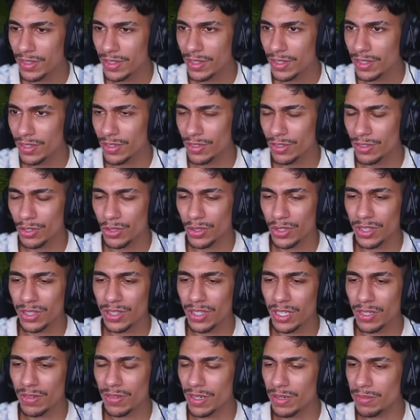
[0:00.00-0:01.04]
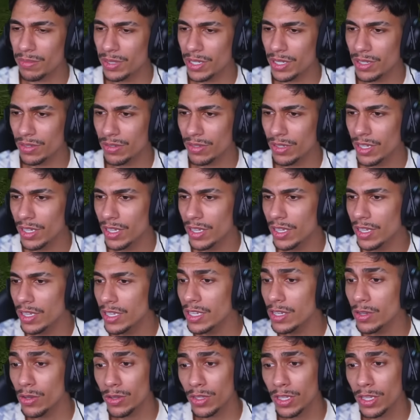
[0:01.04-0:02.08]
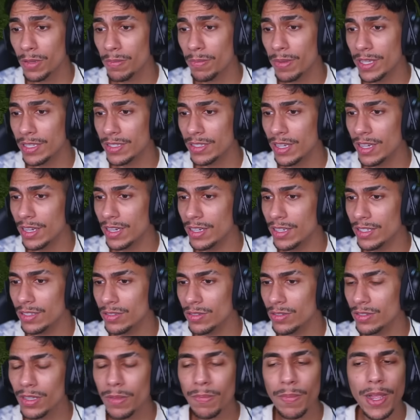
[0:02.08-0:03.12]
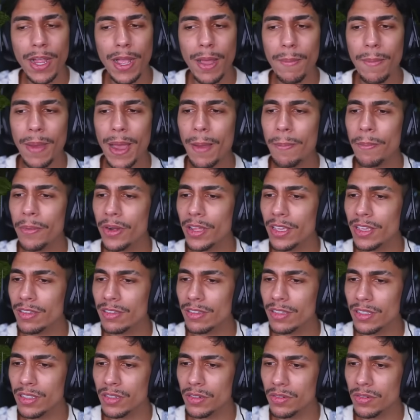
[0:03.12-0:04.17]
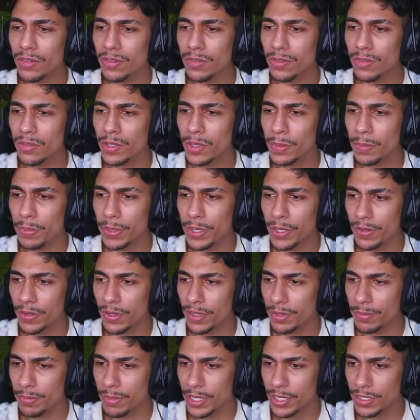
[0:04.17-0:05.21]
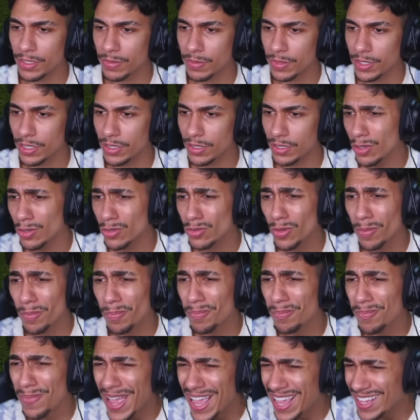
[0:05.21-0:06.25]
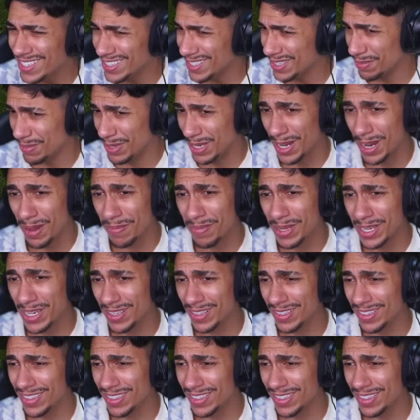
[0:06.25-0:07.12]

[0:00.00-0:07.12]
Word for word: Nossa, eu odeio o labirinto. E eu tenho que passar antes do tempo acabar, porque senão eu perco, né? Aparentemente. Eu sou péssimo em labirinto,